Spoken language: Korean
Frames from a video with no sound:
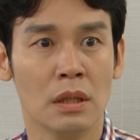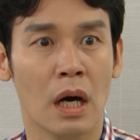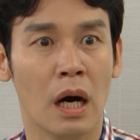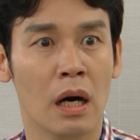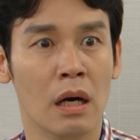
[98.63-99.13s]

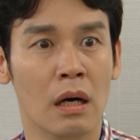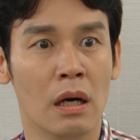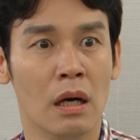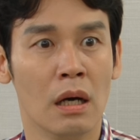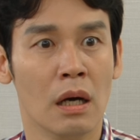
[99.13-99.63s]
야,
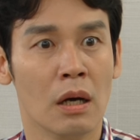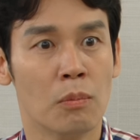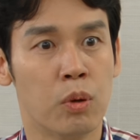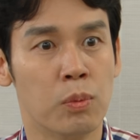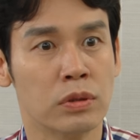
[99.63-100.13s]

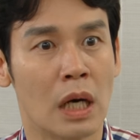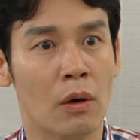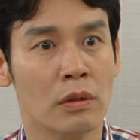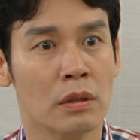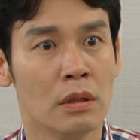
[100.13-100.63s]

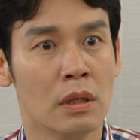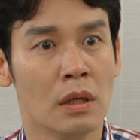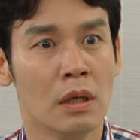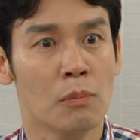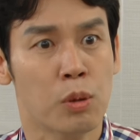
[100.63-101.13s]
부부사원.
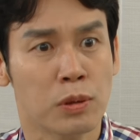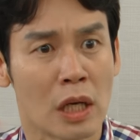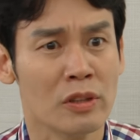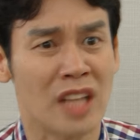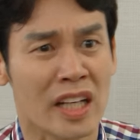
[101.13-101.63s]

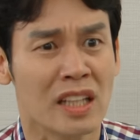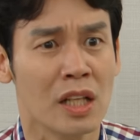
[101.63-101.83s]
부부사원이 다 걔